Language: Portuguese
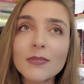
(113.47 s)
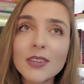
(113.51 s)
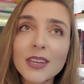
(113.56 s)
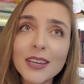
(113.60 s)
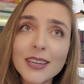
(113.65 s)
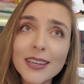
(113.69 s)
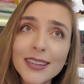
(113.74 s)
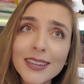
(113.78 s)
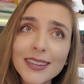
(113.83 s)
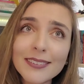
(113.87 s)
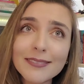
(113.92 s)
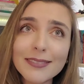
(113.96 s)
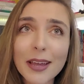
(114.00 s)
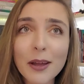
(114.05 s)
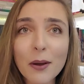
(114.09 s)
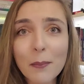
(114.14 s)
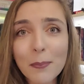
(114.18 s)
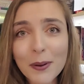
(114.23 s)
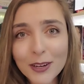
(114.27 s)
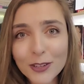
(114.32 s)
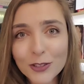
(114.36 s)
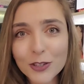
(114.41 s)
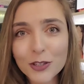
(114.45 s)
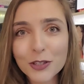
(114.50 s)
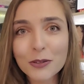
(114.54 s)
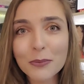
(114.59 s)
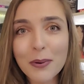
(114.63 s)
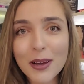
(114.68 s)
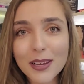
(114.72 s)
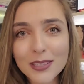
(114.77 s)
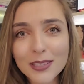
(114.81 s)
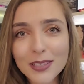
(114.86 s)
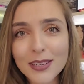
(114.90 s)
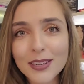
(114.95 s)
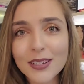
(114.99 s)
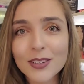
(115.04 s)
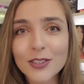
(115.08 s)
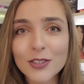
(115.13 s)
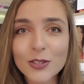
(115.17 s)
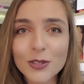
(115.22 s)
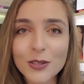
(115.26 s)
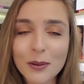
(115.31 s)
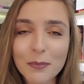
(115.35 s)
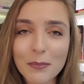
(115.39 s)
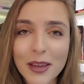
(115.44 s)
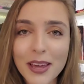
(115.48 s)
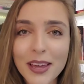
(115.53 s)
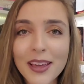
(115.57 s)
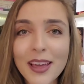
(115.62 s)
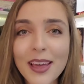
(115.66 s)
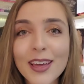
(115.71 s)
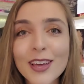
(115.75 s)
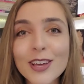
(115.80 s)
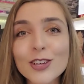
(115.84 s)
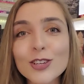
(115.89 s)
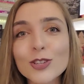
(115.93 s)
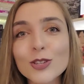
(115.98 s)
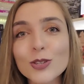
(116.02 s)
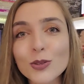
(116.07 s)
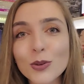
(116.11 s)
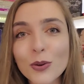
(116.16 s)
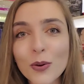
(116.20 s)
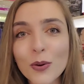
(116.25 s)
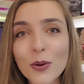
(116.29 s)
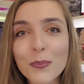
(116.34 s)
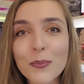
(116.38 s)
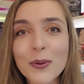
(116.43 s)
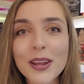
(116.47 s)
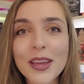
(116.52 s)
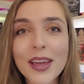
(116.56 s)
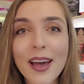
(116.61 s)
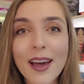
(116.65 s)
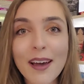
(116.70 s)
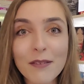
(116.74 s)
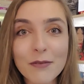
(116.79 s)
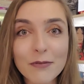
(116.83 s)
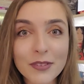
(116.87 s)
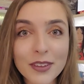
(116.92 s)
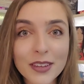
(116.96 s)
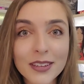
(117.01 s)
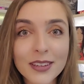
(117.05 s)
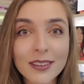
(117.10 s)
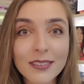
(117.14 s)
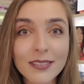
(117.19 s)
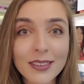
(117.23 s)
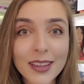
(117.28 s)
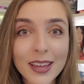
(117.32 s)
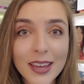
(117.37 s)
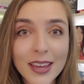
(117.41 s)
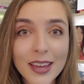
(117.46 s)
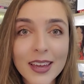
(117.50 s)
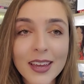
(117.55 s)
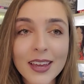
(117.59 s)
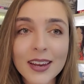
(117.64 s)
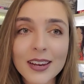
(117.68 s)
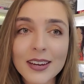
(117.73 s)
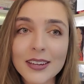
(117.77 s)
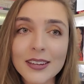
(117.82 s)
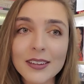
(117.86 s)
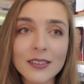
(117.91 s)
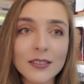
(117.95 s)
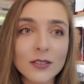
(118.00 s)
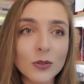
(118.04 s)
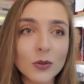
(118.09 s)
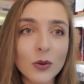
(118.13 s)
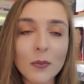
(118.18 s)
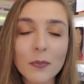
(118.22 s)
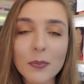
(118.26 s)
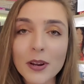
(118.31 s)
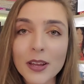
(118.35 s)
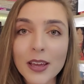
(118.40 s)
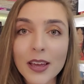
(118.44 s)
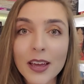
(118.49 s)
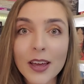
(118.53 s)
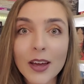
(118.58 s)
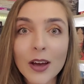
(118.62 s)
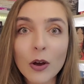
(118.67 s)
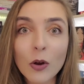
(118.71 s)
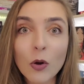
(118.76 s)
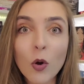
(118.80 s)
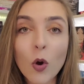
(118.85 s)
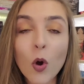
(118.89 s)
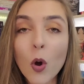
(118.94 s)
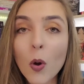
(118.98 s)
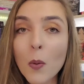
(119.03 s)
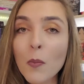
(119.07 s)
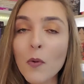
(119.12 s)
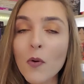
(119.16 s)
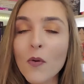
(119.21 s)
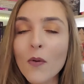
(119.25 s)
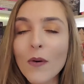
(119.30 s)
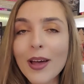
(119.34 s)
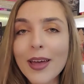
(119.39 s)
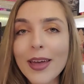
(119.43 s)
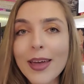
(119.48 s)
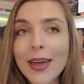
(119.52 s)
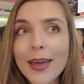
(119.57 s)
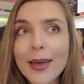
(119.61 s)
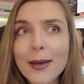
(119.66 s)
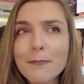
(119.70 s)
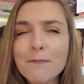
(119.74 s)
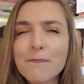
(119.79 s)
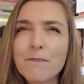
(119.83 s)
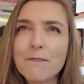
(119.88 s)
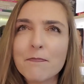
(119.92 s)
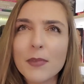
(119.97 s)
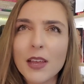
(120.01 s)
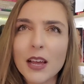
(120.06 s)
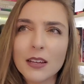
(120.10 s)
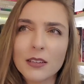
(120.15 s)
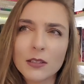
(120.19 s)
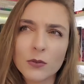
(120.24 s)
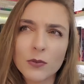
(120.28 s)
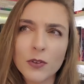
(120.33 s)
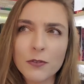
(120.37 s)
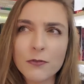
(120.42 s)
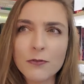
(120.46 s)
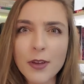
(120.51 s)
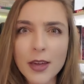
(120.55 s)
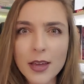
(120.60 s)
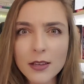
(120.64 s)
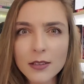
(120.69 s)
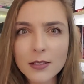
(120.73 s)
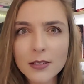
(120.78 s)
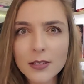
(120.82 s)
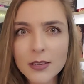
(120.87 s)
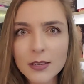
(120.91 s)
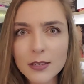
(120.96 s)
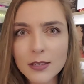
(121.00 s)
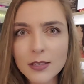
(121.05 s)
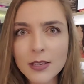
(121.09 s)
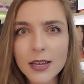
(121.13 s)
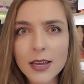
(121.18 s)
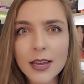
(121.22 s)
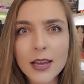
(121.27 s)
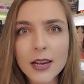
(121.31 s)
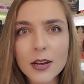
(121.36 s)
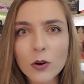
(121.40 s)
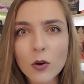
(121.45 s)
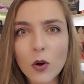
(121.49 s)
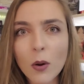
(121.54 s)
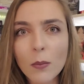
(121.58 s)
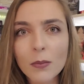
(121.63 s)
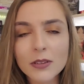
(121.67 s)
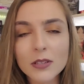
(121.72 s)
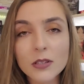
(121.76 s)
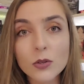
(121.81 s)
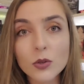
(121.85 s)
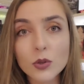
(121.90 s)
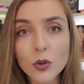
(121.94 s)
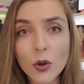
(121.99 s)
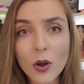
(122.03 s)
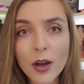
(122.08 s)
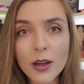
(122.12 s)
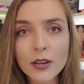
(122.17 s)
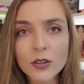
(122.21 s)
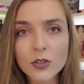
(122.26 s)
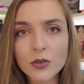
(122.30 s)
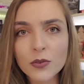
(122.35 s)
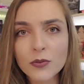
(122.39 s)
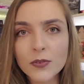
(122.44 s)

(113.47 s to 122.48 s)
e tenho aprendido bastante também sobre a vida dele, sobre como é, as vivências dele, como as histórias de